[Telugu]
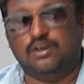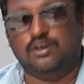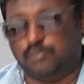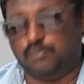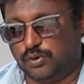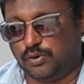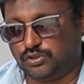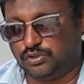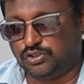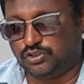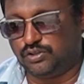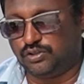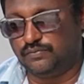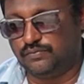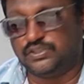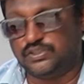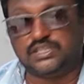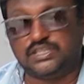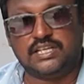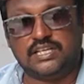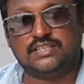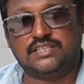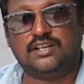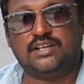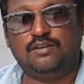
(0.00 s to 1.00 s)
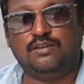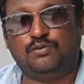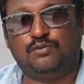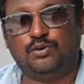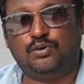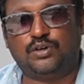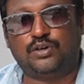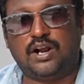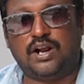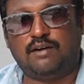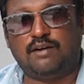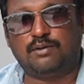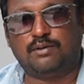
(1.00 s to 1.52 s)
ప్రస్తుతం సీజనల్
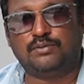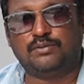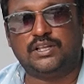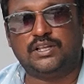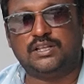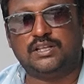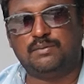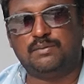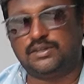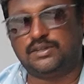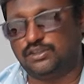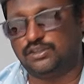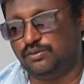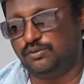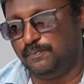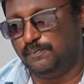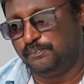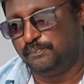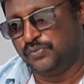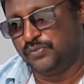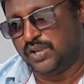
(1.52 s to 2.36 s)
ఫ్రూట్ కావడంతో అయితే మాత్రం